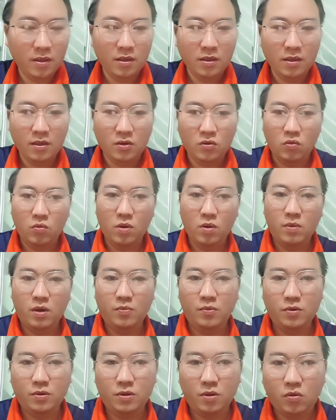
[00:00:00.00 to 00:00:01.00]
cú một mó
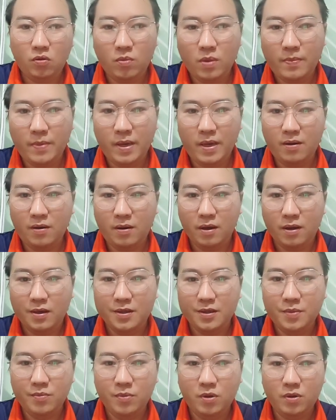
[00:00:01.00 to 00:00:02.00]
bút thầu của mẹ mẹ lọ là
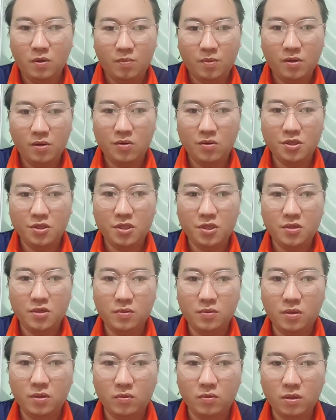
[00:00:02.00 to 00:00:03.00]
chế một cục block của chỉ
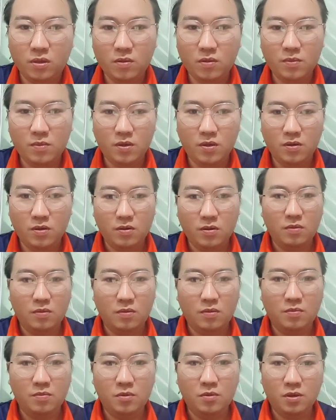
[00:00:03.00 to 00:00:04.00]
chồng giờ cú tư mó
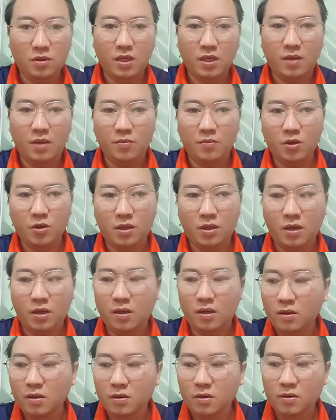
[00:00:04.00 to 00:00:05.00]
ở ờ, mó tẻ tờ
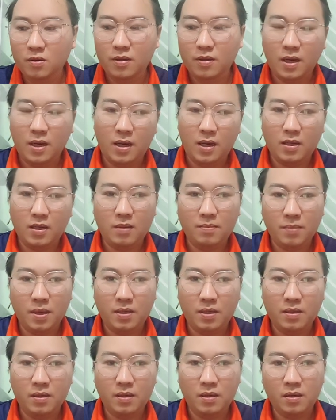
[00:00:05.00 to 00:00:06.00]
nhớ là tiền
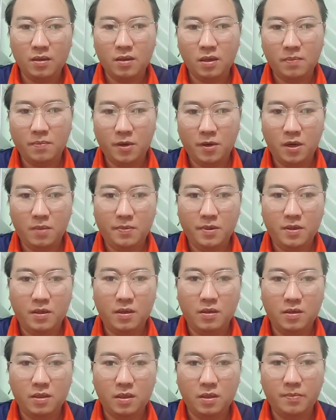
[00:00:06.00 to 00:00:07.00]
bệnh thấp khớp này
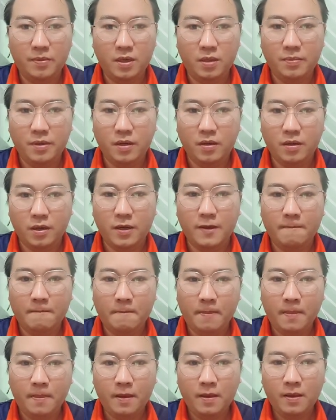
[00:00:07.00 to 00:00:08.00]
thấp khớp đó là lại
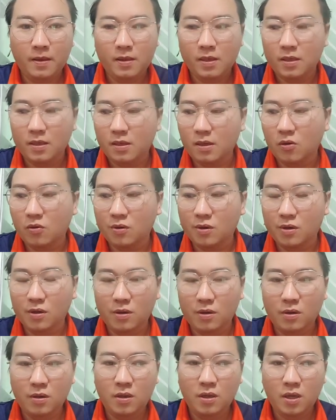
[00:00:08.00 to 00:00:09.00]
chế
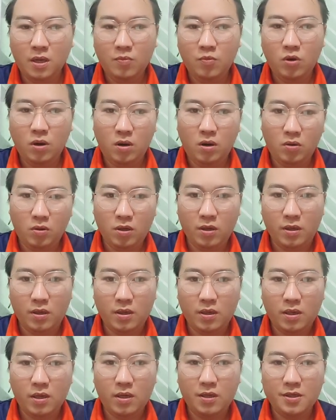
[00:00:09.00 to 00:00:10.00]
thầu mua hậu lự
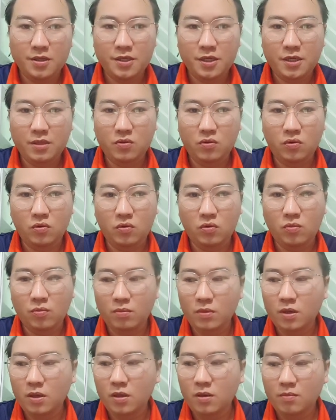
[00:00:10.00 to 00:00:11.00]
chế hòn gì tụ
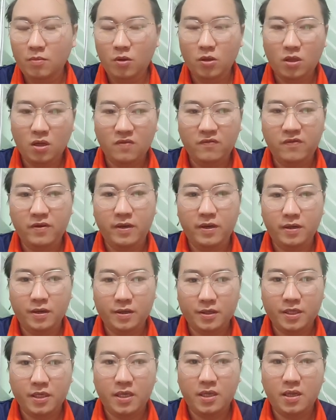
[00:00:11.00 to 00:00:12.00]
tờ vự
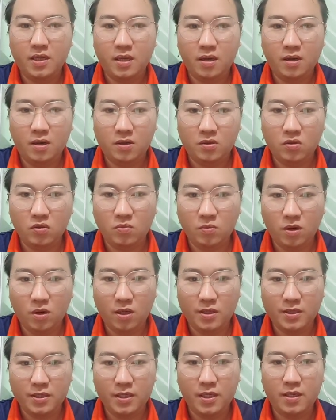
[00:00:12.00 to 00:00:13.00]
làm gì hết chế ó tụ mó
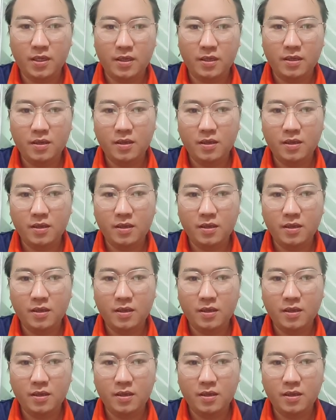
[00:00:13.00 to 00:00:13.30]
làm gì hết chế